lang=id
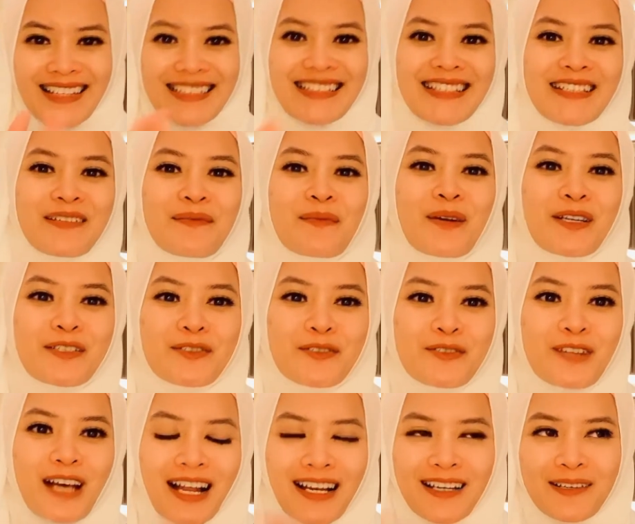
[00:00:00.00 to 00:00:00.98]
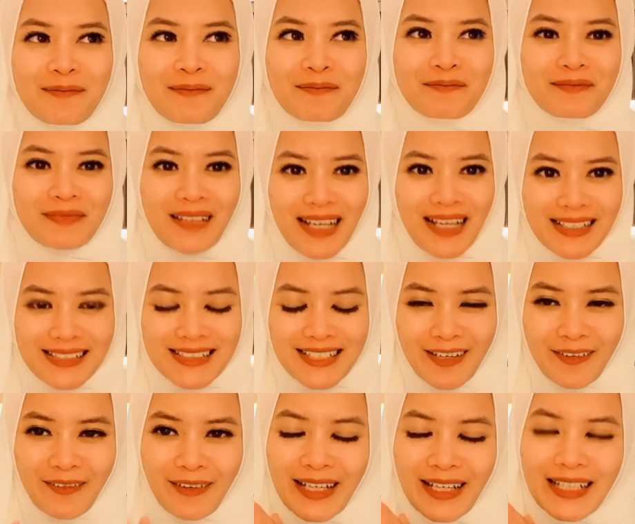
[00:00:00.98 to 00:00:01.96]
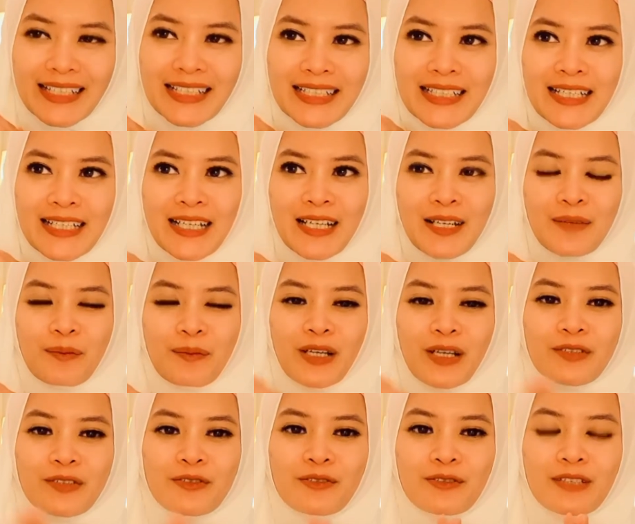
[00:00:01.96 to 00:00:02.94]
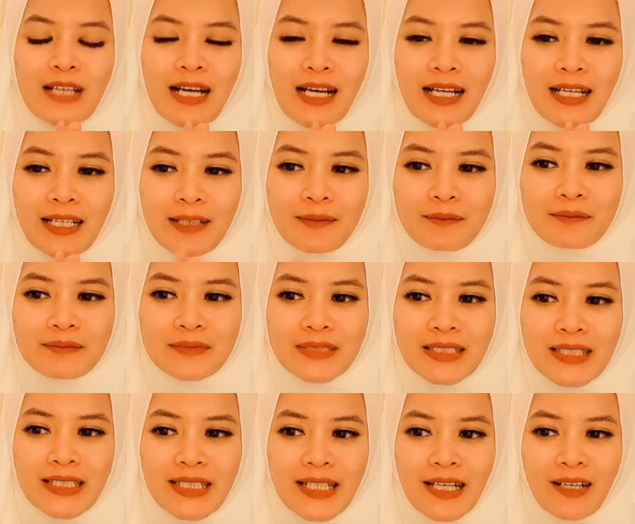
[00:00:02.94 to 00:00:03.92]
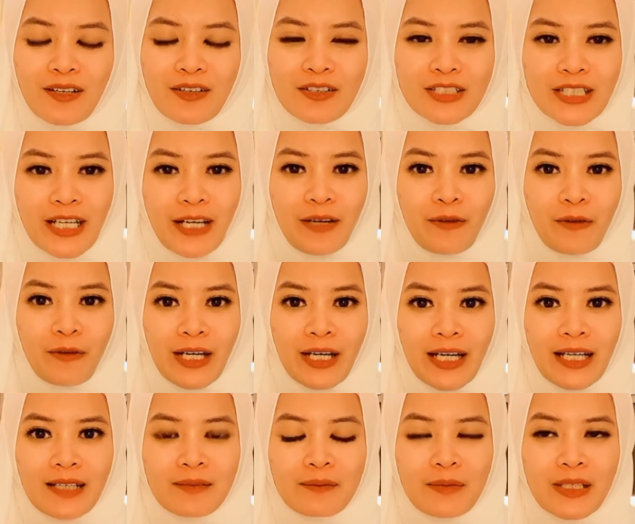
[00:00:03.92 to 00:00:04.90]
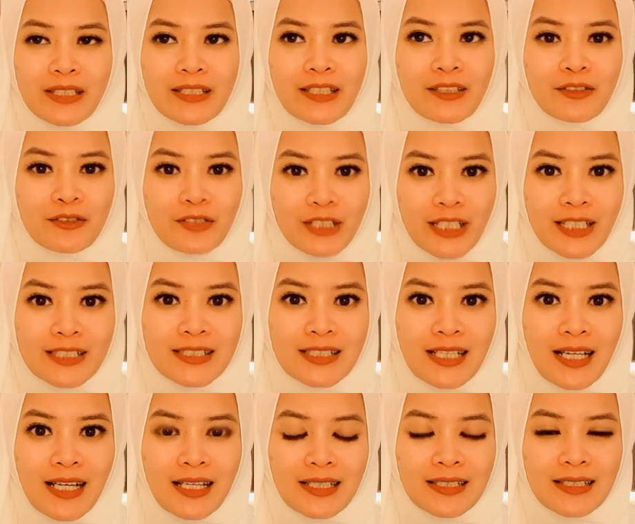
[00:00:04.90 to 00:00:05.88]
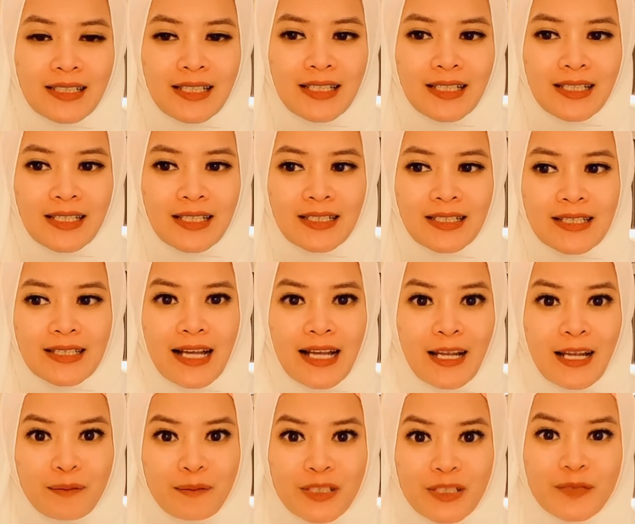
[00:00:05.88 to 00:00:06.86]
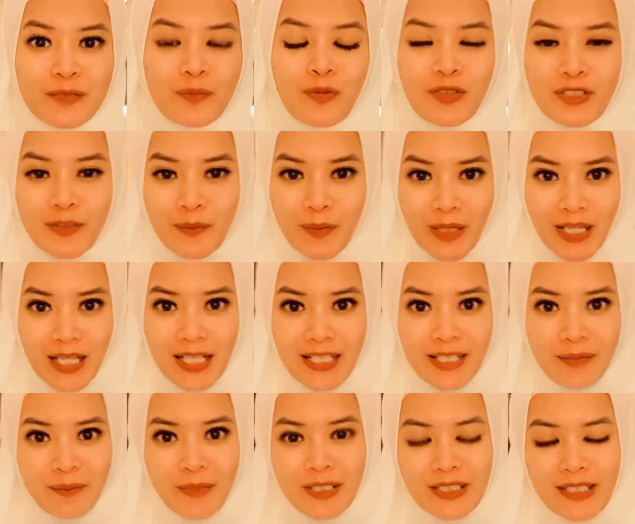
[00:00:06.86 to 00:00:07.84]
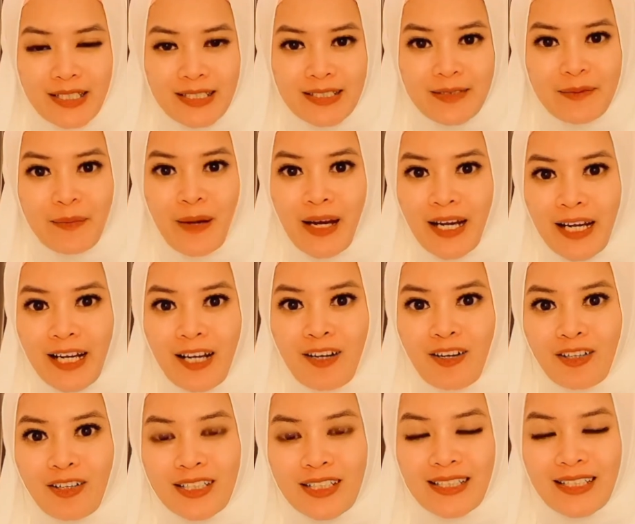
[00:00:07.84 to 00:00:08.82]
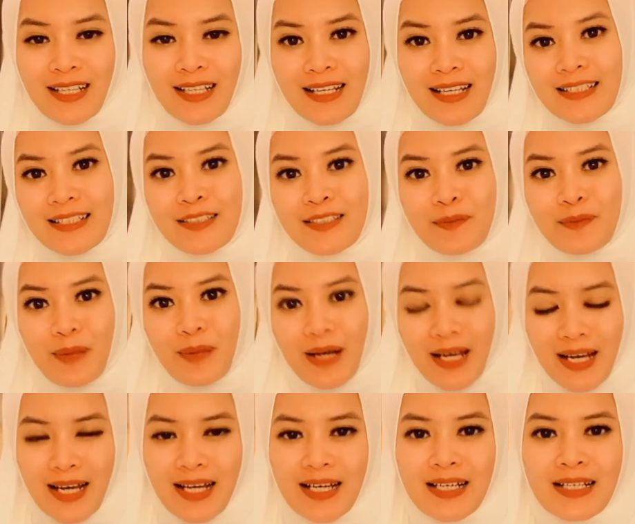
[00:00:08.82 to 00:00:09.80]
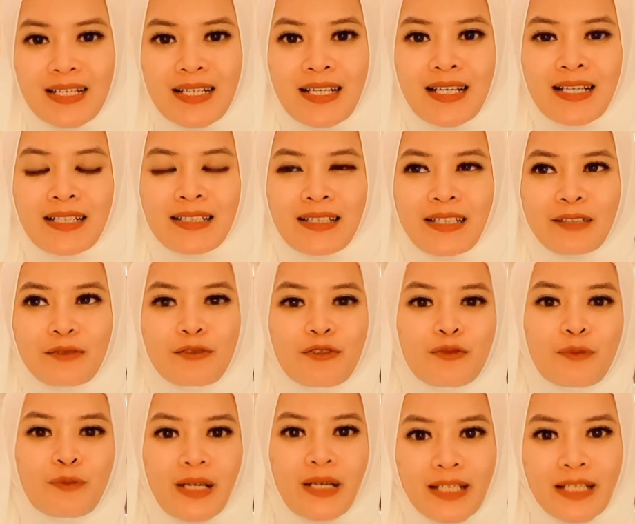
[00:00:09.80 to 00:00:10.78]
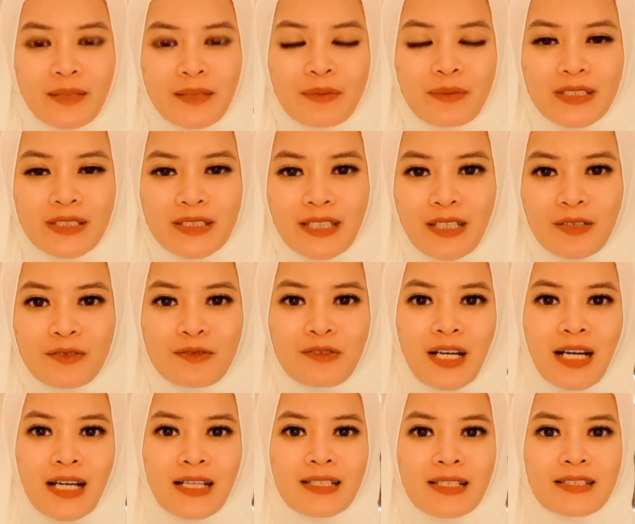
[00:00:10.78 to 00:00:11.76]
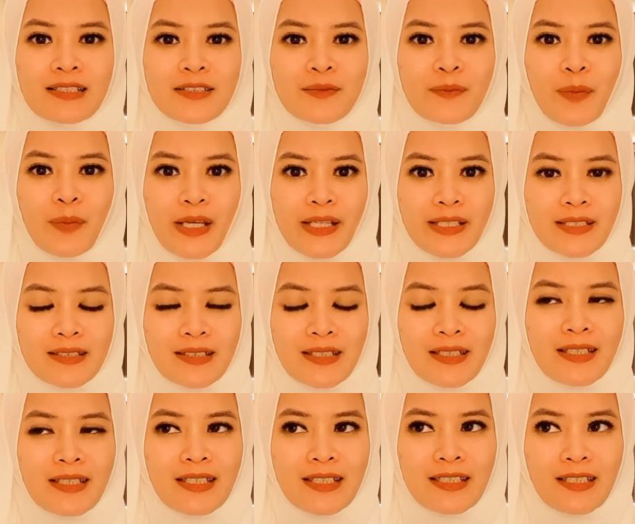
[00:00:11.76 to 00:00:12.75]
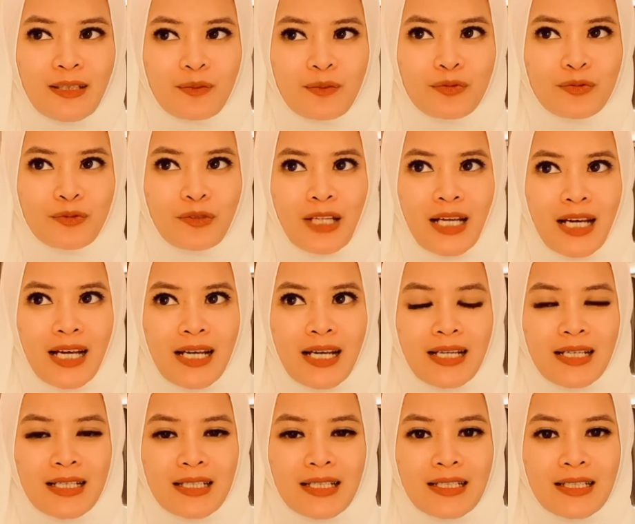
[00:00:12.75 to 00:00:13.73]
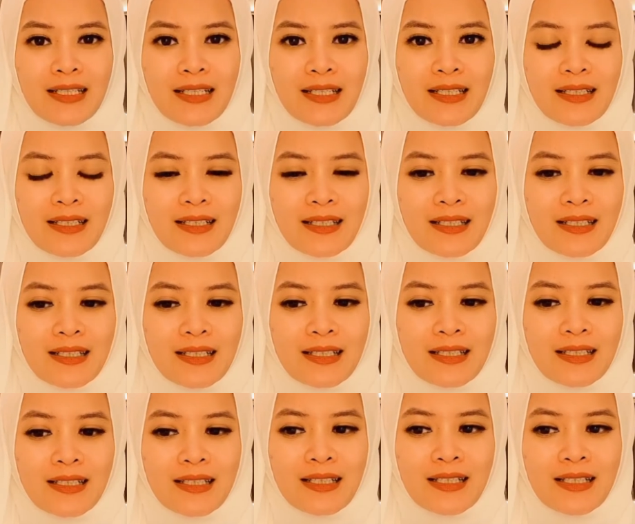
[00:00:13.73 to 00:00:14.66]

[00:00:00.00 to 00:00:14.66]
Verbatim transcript: jadi baju dalam. Nah, cewek nih, baju dalam sih kalau cewek kan banyak tuh ya celana dalam disposable yang biasanya dipakai kalau kita lagi spa. Nah, itu lumayan bisa ngurangi space. Jadi kita pulang uh,